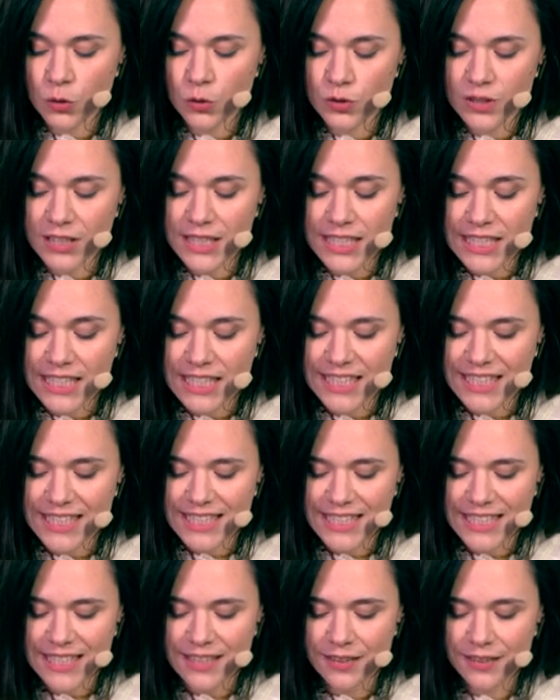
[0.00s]
que
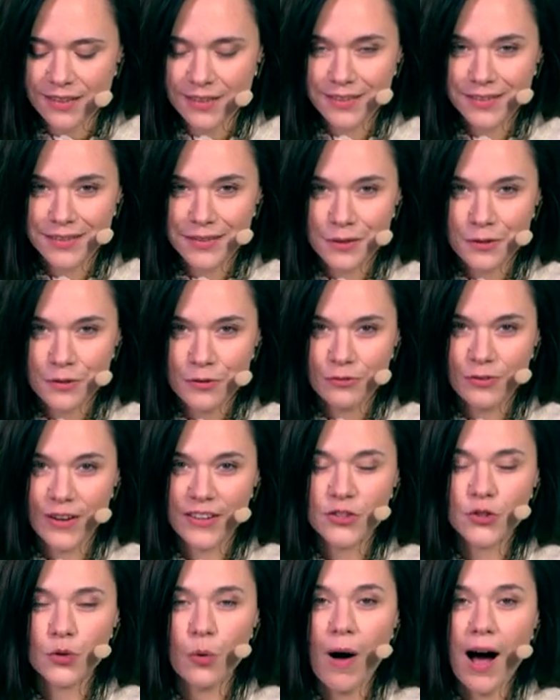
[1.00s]
dyslexie.
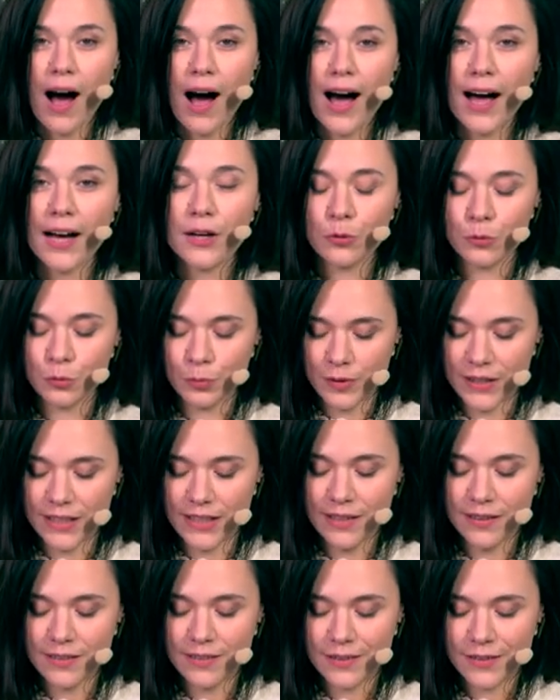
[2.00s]
Phase 3
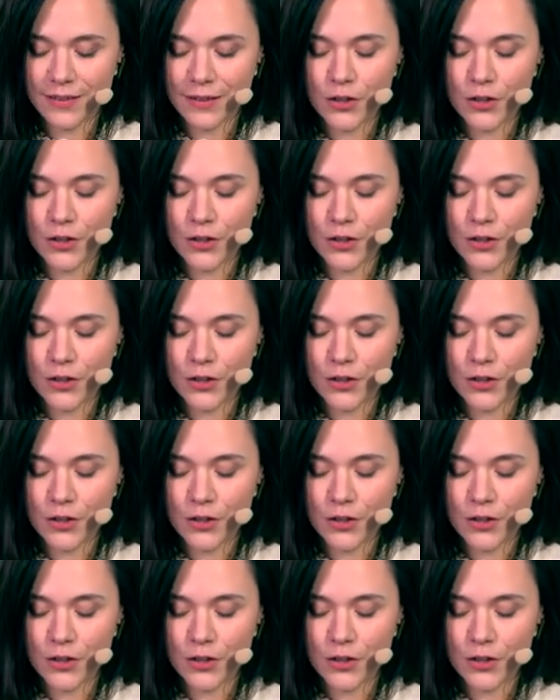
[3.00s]
accomplie,